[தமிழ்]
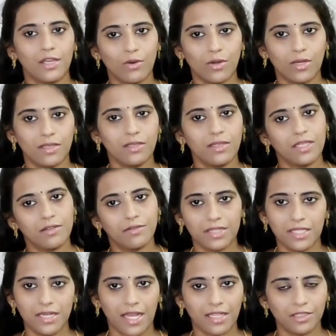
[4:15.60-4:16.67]
இன்னொன்னு இது
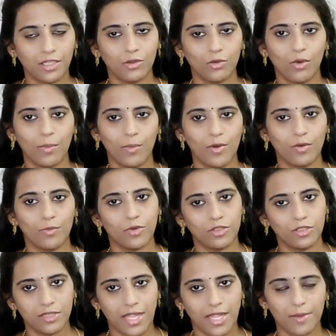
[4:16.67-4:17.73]
வந்து ராத்திரி தூங்க
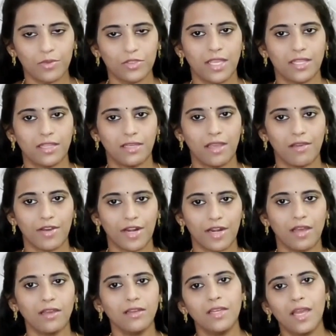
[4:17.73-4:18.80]
போகும்போது தினமும் செய்துட்டே
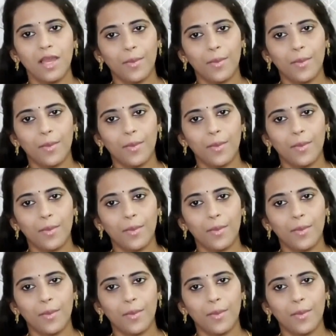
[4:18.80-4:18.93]
வரலாம்